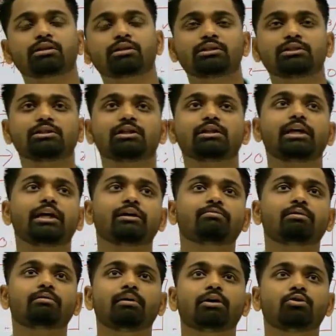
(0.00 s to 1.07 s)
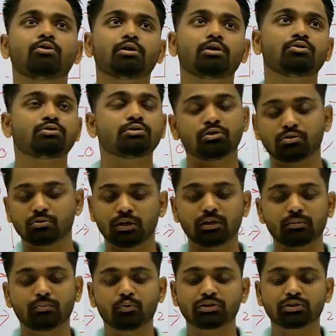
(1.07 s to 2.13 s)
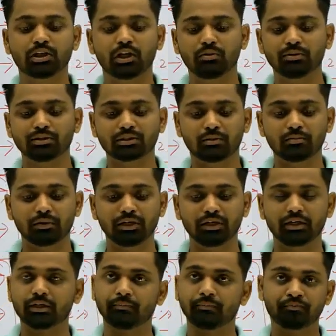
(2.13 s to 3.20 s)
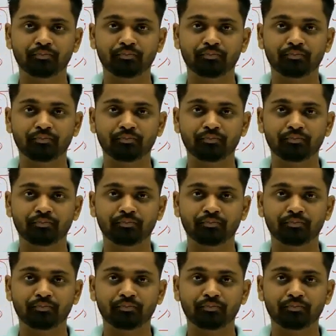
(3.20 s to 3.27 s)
तक जिस दिन गेट में बैठोगे उस दिन तुम्हारा पूरा सिलेबस कंप्लीट है